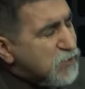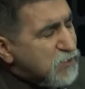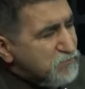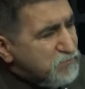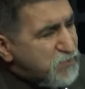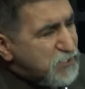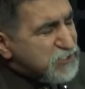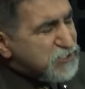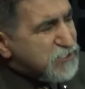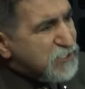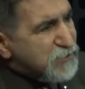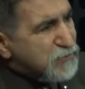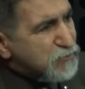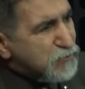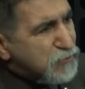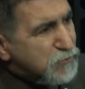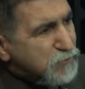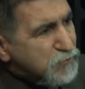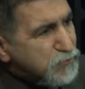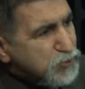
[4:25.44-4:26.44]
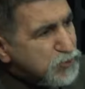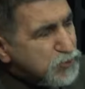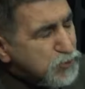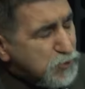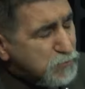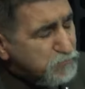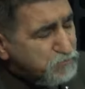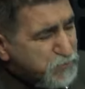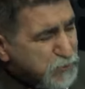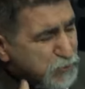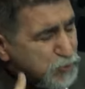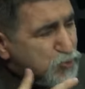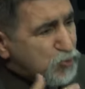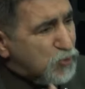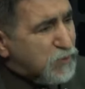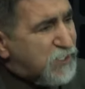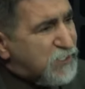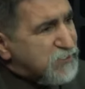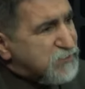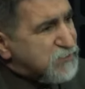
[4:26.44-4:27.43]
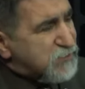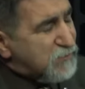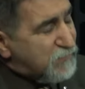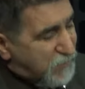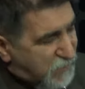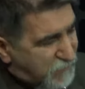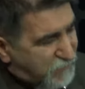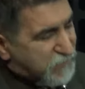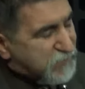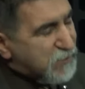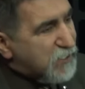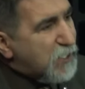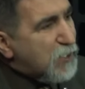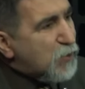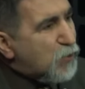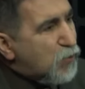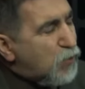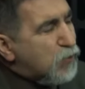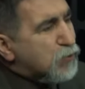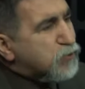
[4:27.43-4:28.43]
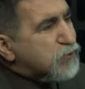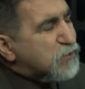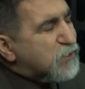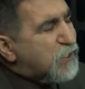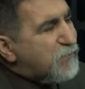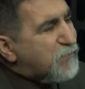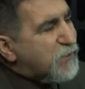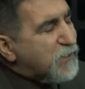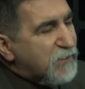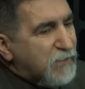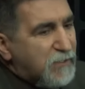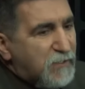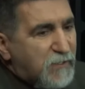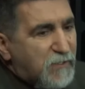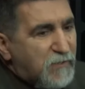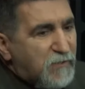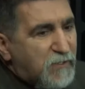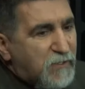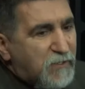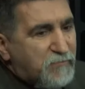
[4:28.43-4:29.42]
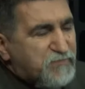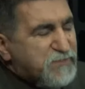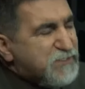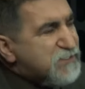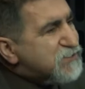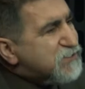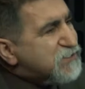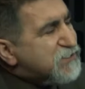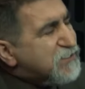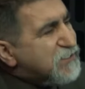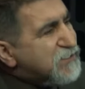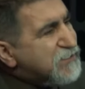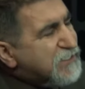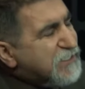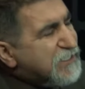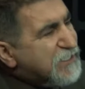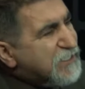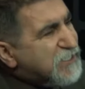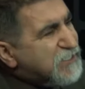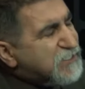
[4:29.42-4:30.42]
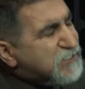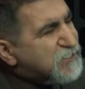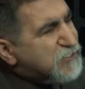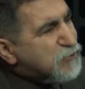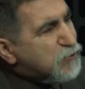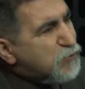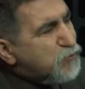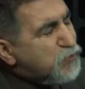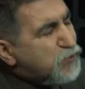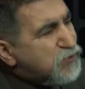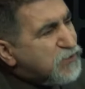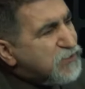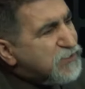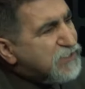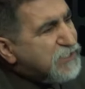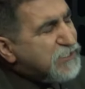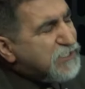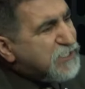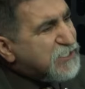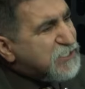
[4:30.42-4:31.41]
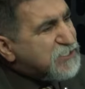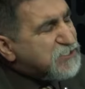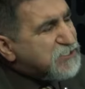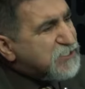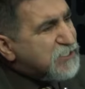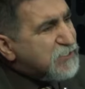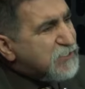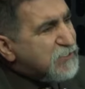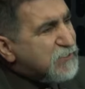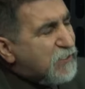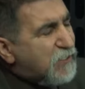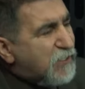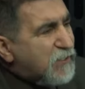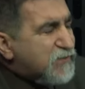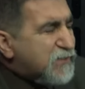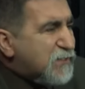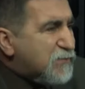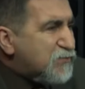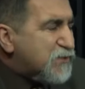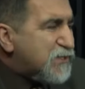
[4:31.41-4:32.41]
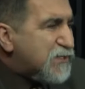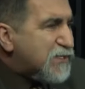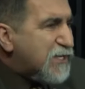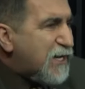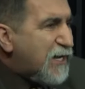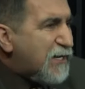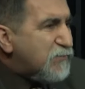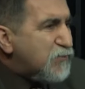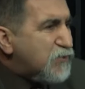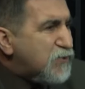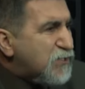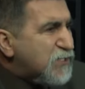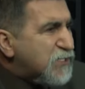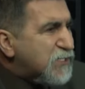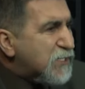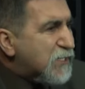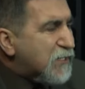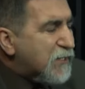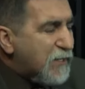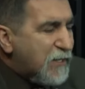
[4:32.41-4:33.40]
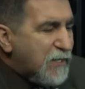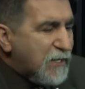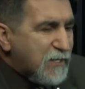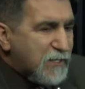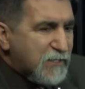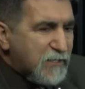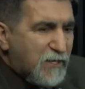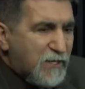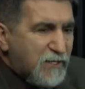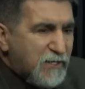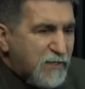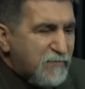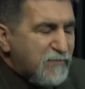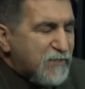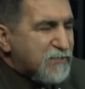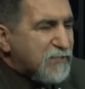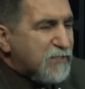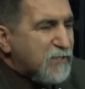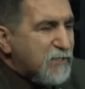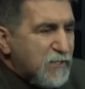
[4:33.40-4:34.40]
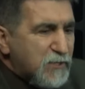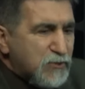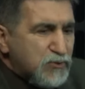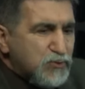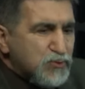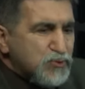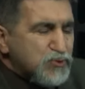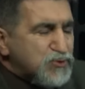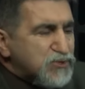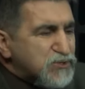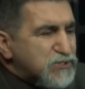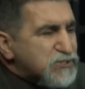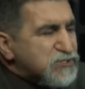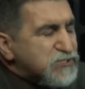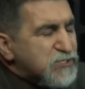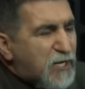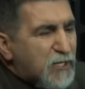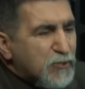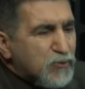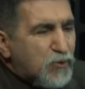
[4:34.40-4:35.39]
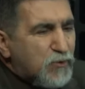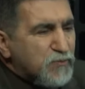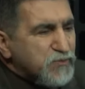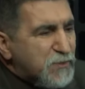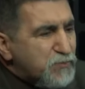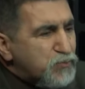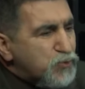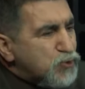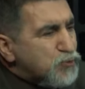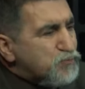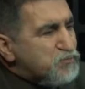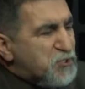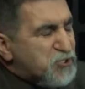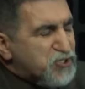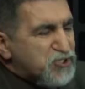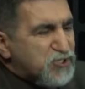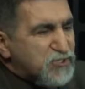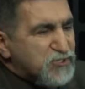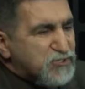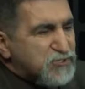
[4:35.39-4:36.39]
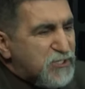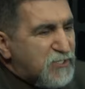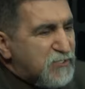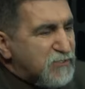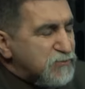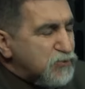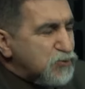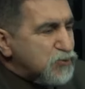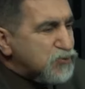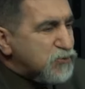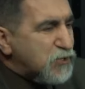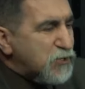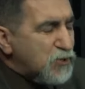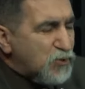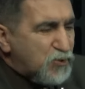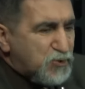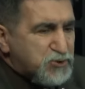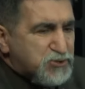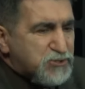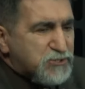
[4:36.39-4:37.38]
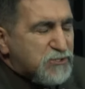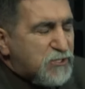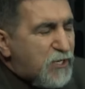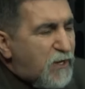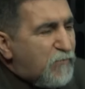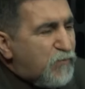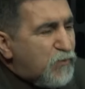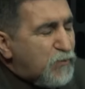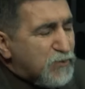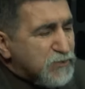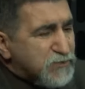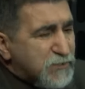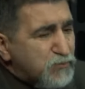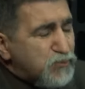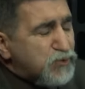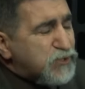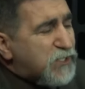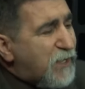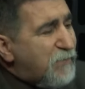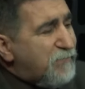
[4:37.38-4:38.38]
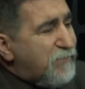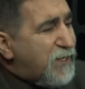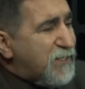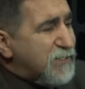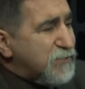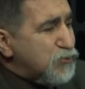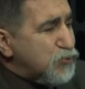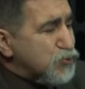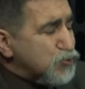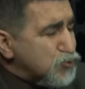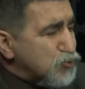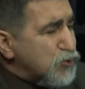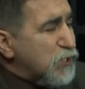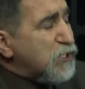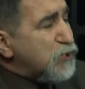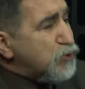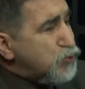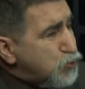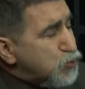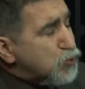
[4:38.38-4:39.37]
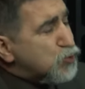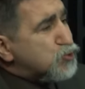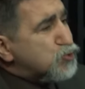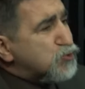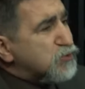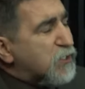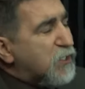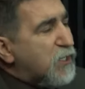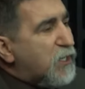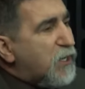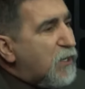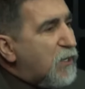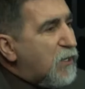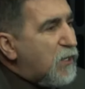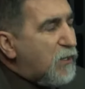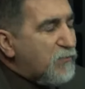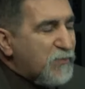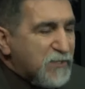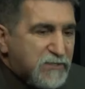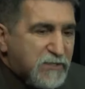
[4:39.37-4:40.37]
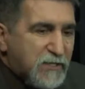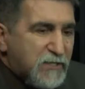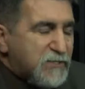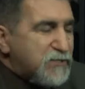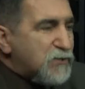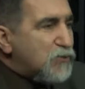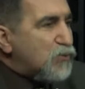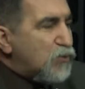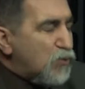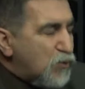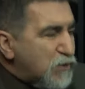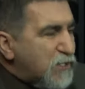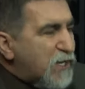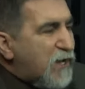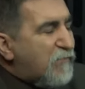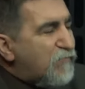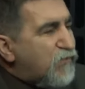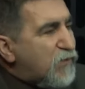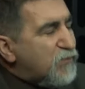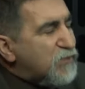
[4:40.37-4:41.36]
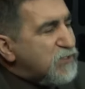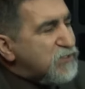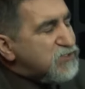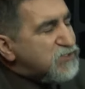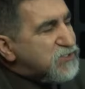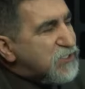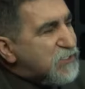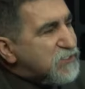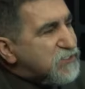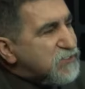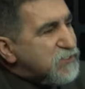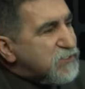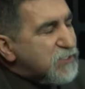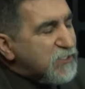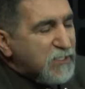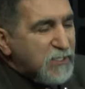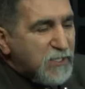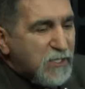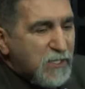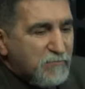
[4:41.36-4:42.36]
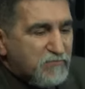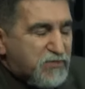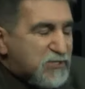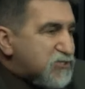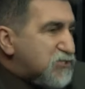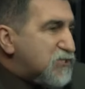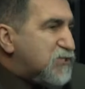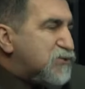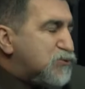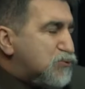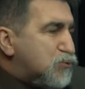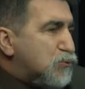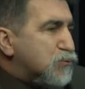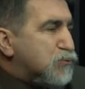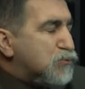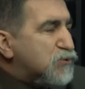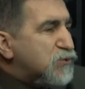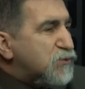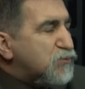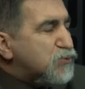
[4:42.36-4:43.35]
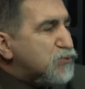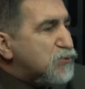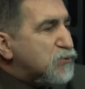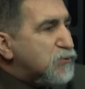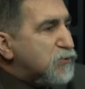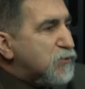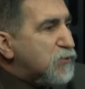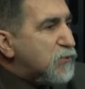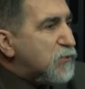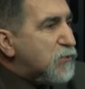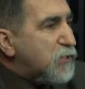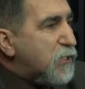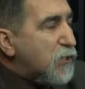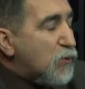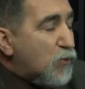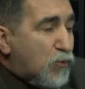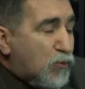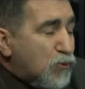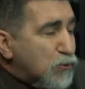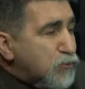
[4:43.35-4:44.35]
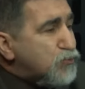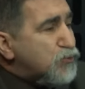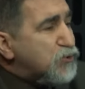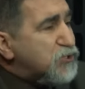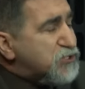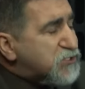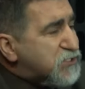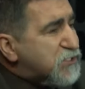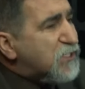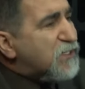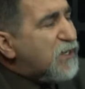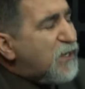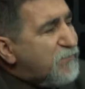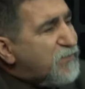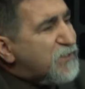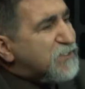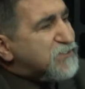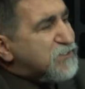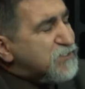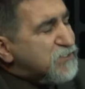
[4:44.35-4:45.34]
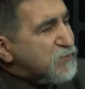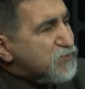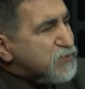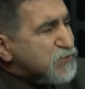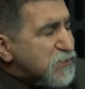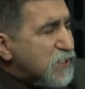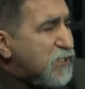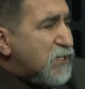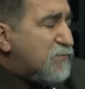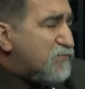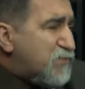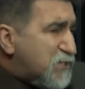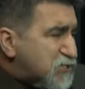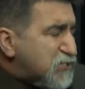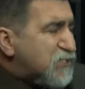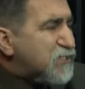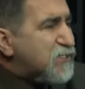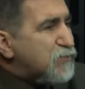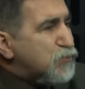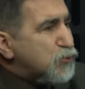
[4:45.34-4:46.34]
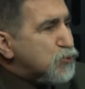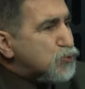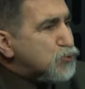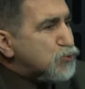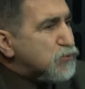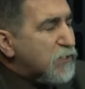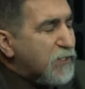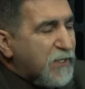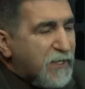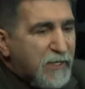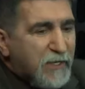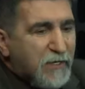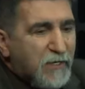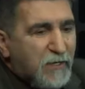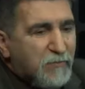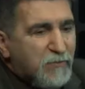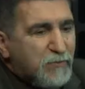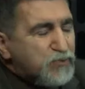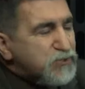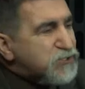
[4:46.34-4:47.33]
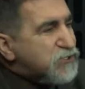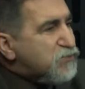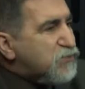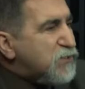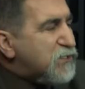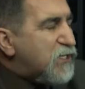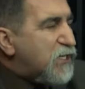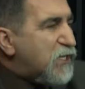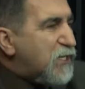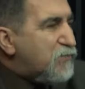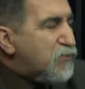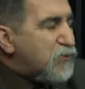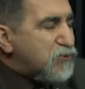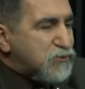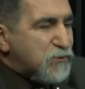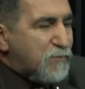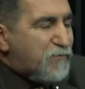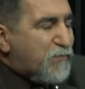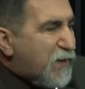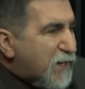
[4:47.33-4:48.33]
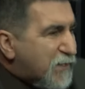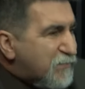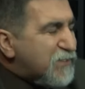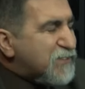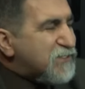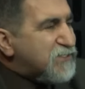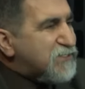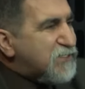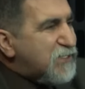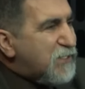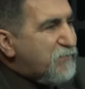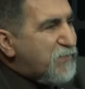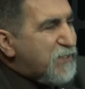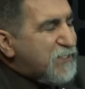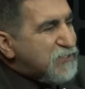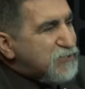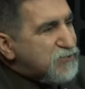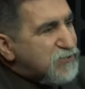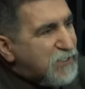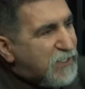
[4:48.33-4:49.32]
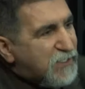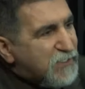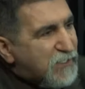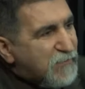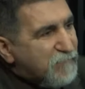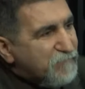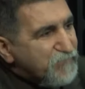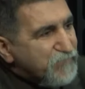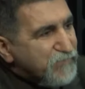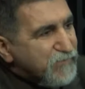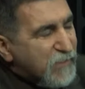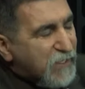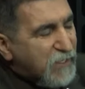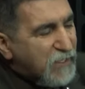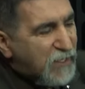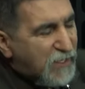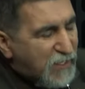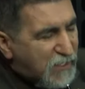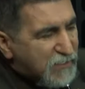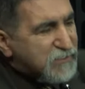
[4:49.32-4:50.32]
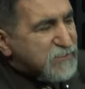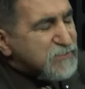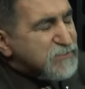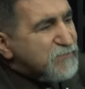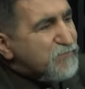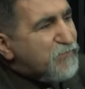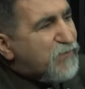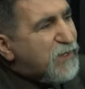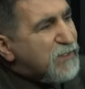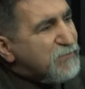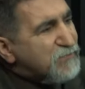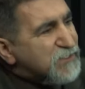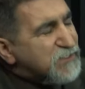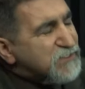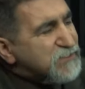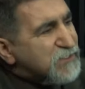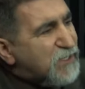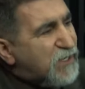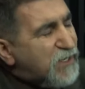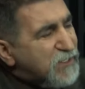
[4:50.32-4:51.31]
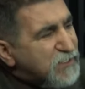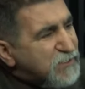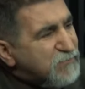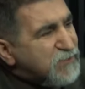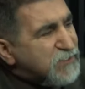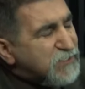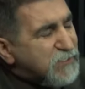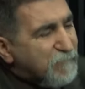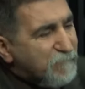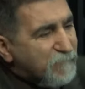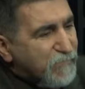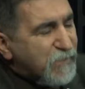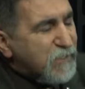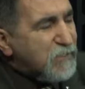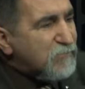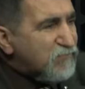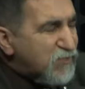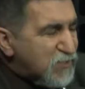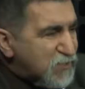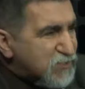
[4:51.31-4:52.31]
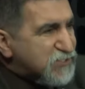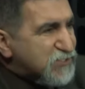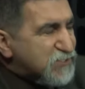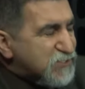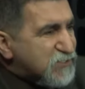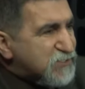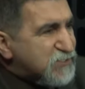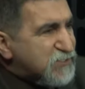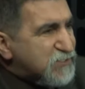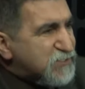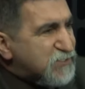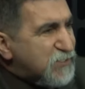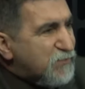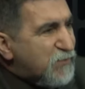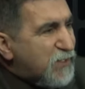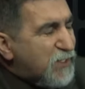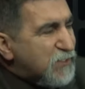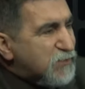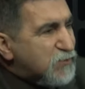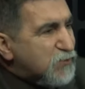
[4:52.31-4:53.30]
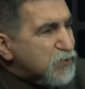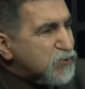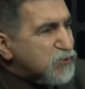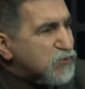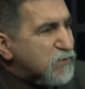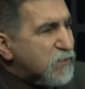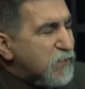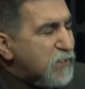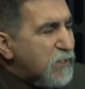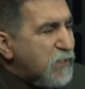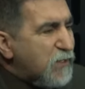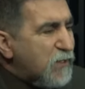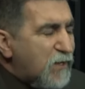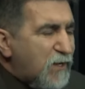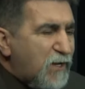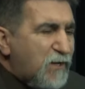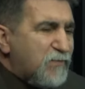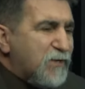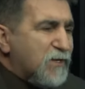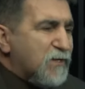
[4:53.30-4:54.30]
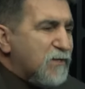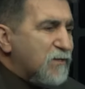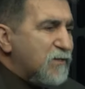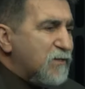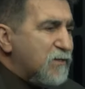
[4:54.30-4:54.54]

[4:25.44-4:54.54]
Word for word: başarılı olmuş birçok hasta var. Evet olduk ama birisinin iyileştiği öbürünün iyileştiğinin anlamına gelmiyor ki. Yani evet diyorsun ki sarkomda büyük başarı sağlıyorsun. Hodgkin lenfomada mükemmel gidiyorsun diyorsun. Ama gene de o lenfomanın içerisinde başarısız olduklarımız oluyor. Olmuyor işte. Yani ne yaparsan yapıyorsun başaramıyorsun. Ama bu şimdi neye benziyor? Parmak izine benziyor aynı. Herkesin parmak izi aynı mı ki? Bağışıklık sistemi aynı olsun. Ama